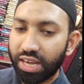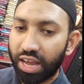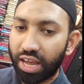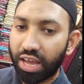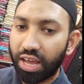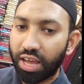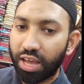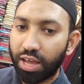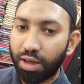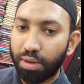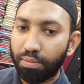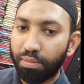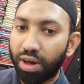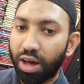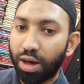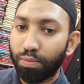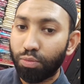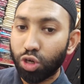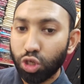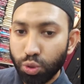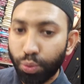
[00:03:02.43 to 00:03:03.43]
যায় বা
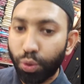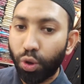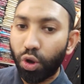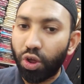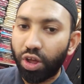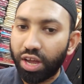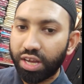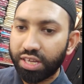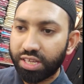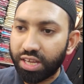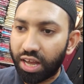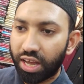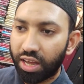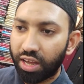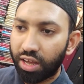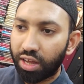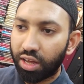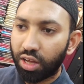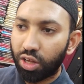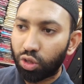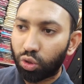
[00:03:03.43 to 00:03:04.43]
মজবুরি হয়ে যায়
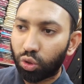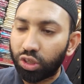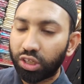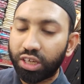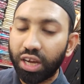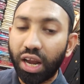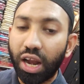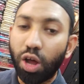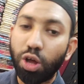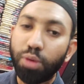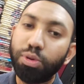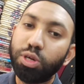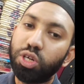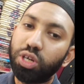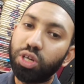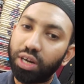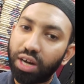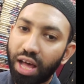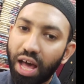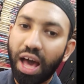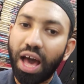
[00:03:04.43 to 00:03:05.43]
তো ইনশাল্লাহ ওই
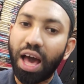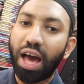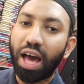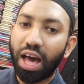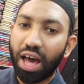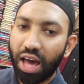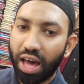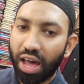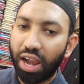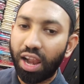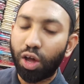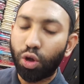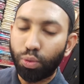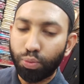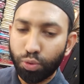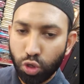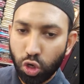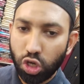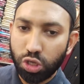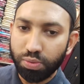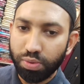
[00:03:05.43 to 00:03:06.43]
বিষয়টা আল্লাহ খুব
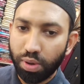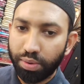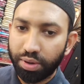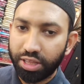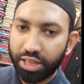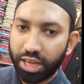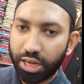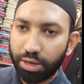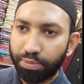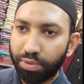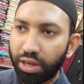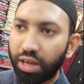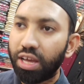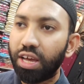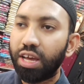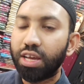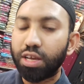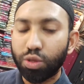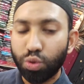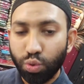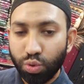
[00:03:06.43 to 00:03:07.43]
সহজভাবে দেখবে
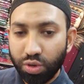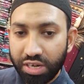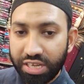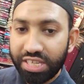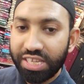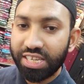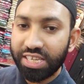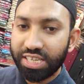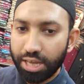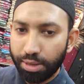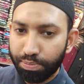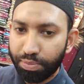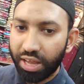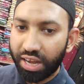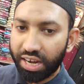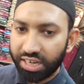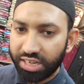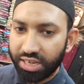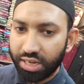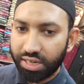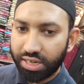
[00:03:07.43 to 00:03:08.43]
কিন্তু নিজে সেফ
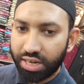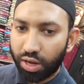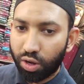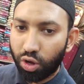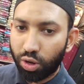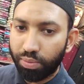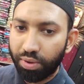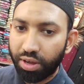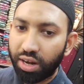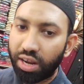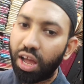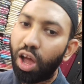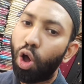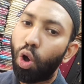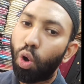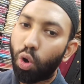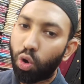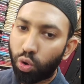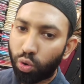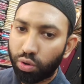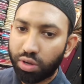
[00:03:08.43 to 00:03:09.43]
থাকার চেষ্টা করবেন
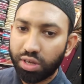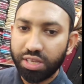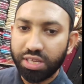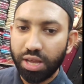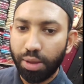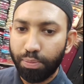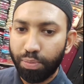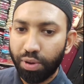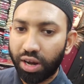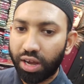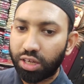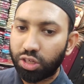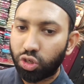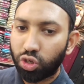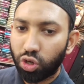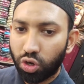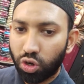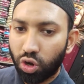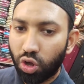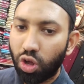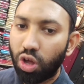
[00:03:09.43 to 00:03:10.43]
অন্যকে সেফ রাখার
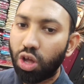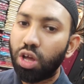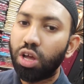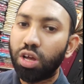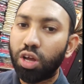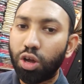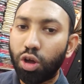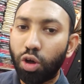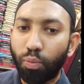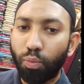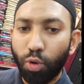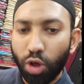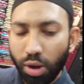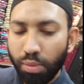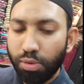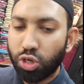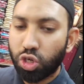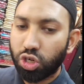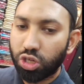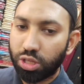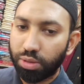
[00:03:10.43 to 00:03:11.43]
জন্য
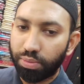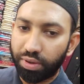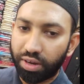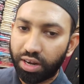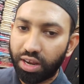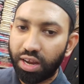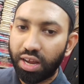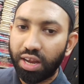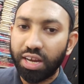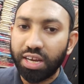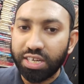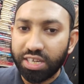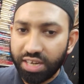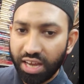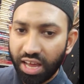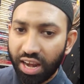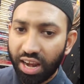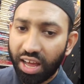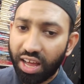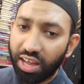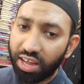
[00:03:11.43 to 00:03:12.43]
পরামর্শ দিবেন
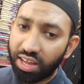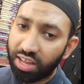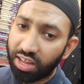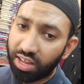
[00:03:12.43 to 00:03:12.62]
আল্লাহ